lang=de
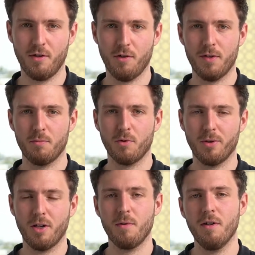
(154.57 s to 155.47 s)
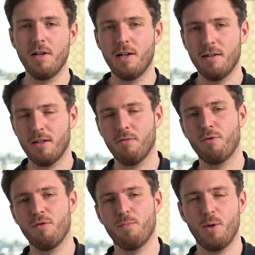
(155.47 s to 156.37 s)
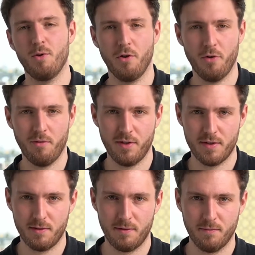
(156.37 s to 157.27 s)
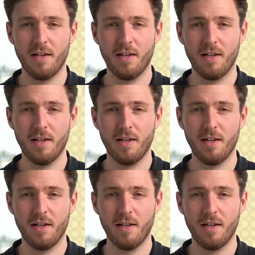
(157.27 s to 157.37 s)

aus welchem Grund auch immer, dann fünf mal 149.